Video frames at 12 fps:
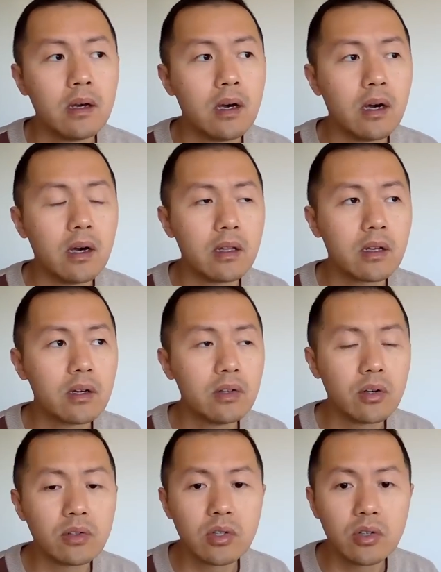呃，这个
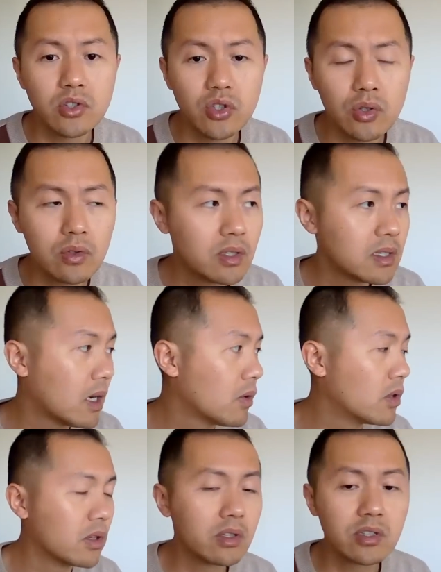有时候救一下
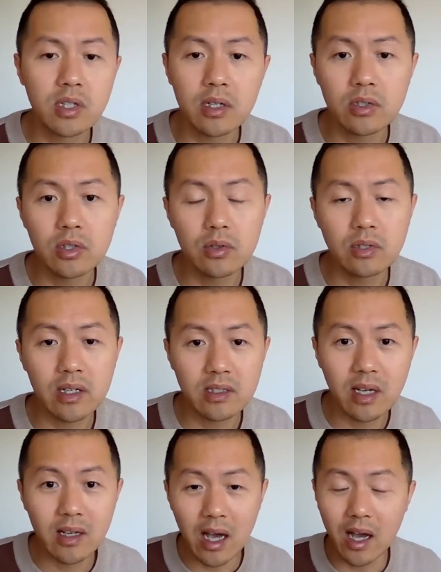或者生锈，在
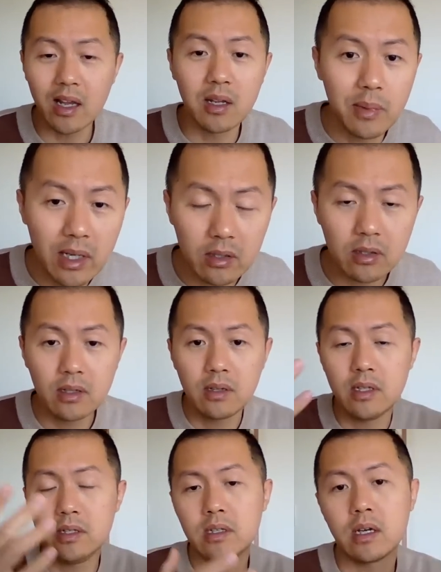在海里面，你
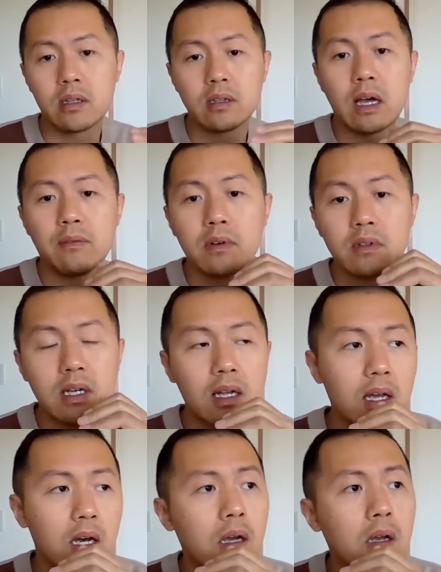你想大风大
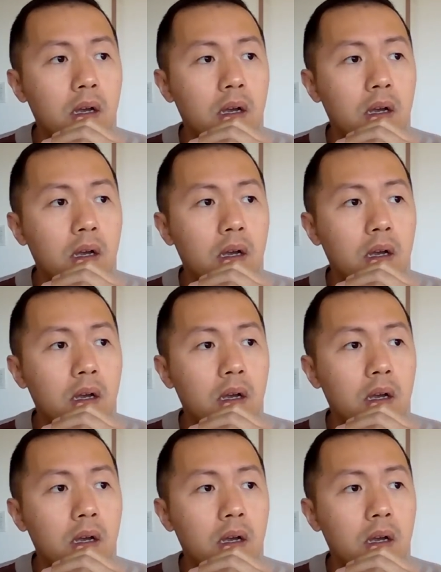浪，